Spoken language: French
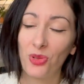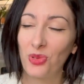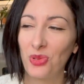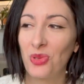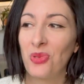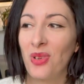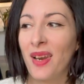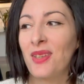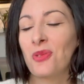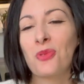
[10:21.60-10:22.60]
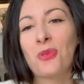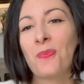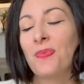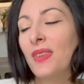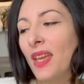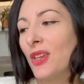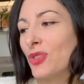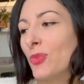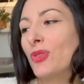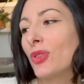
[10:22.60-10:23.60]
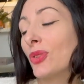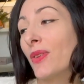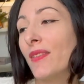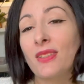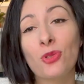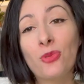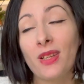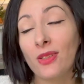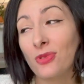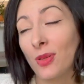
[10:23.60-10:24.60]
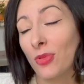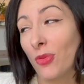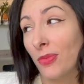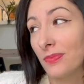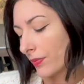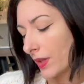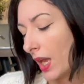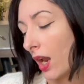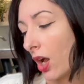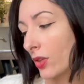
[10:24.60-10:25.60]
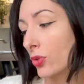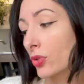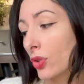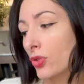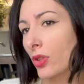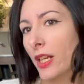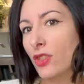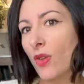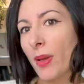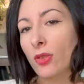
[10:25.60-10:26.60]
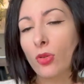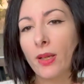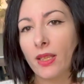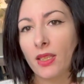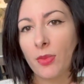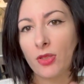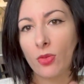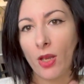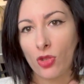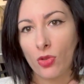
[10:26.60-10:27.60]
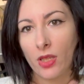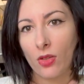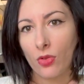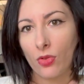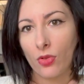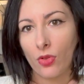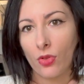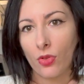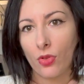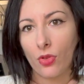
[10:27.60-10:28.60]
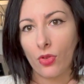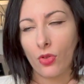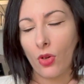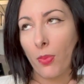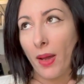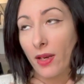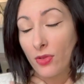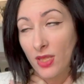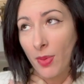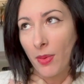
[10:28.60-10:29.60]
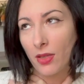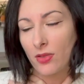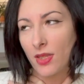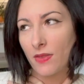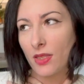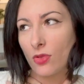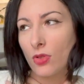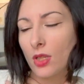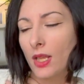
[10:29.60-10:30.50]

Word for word: Donc du coup voilà, je, me suis retrouvée avec celui-là tout simplement. Et alors un autre truc sur lequel je vais pas trop m'attarder parce que Marjorie en, parlait aussi pas mal dans sa vidéo,